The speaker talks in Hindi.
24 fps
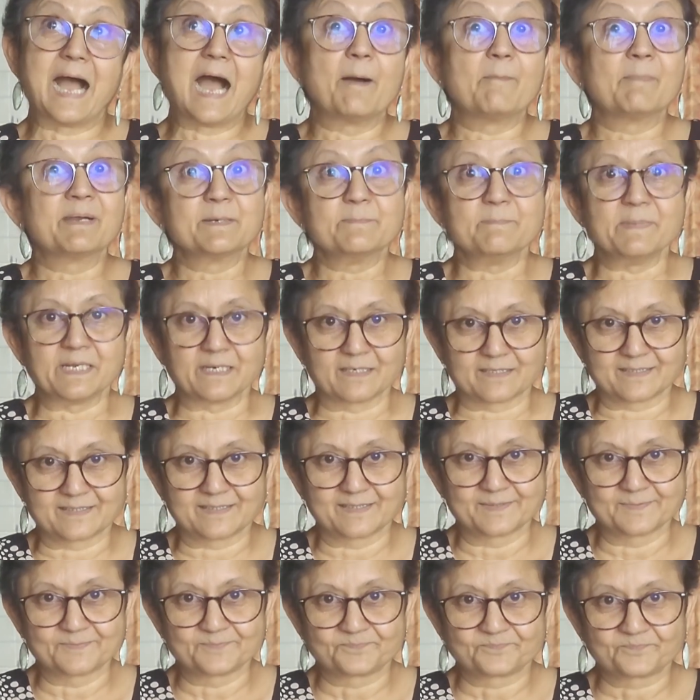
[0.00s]
आमंड मिल्क
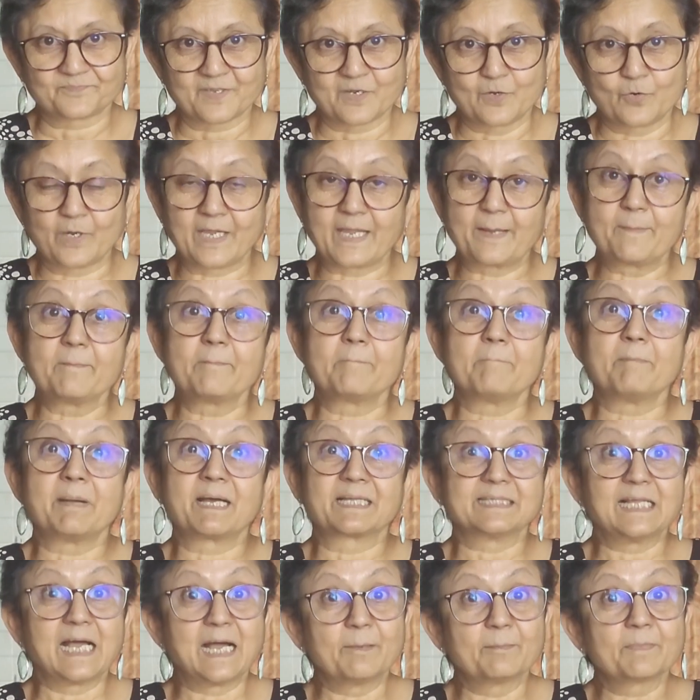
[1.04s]
ओके
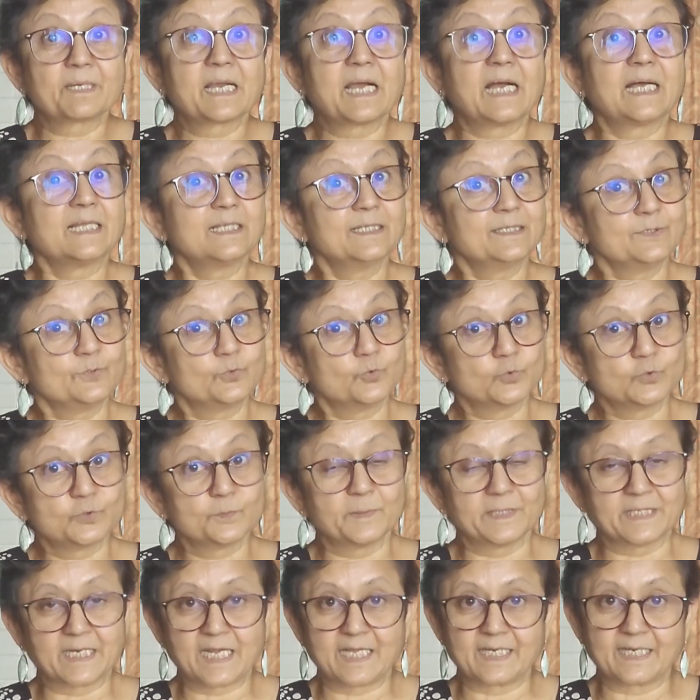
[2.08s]
बादाम का दूध
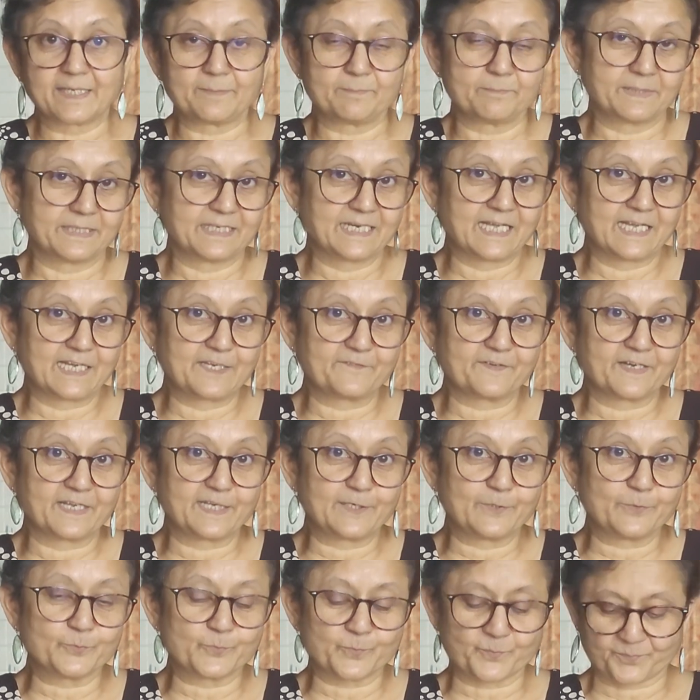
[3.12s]
बनाने बनाने
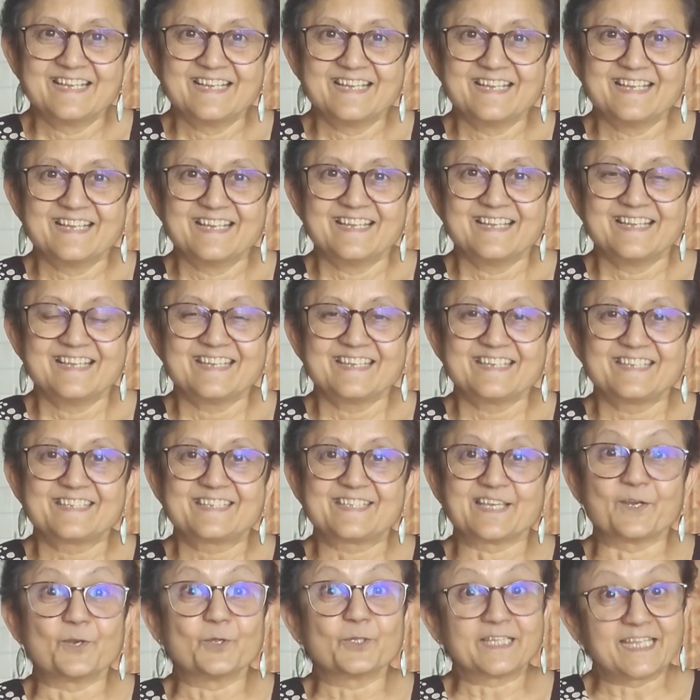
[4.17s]
वाली हूँ
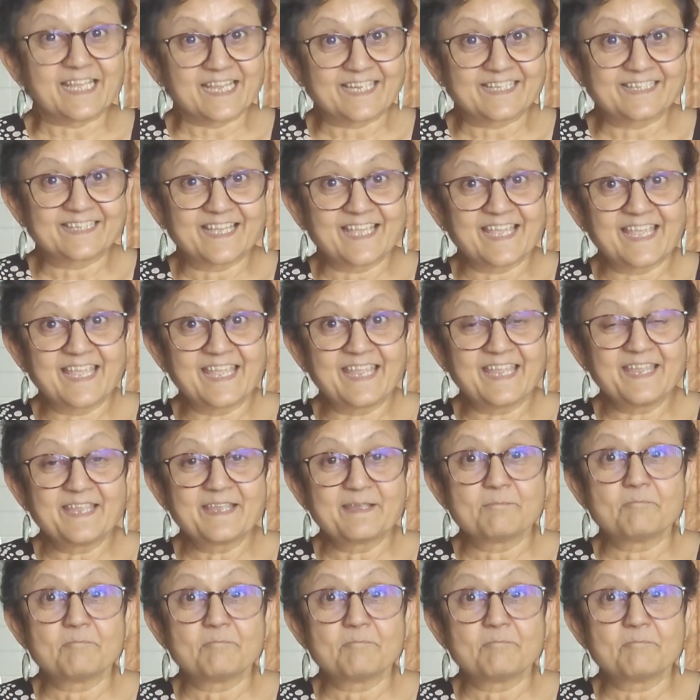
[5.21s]
चलो देखते हैं